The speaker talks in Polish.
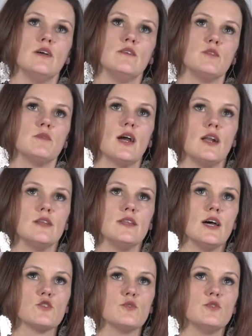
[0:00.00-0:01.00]
e, w tym
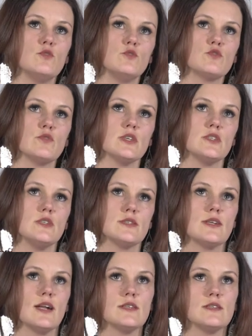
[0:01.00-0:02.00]
kalendarzu, i tu już właśnie
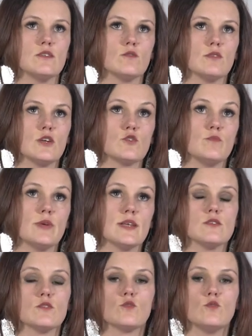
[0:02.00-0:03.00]
zdradzę tą naszą
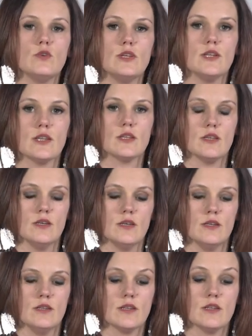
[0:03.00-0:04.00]
pracę od kuchni nad,
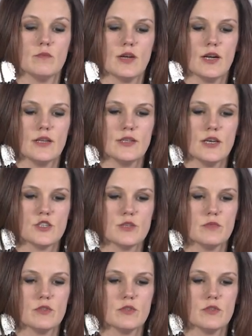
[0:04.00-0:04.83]
e, nad tym kalendarzem,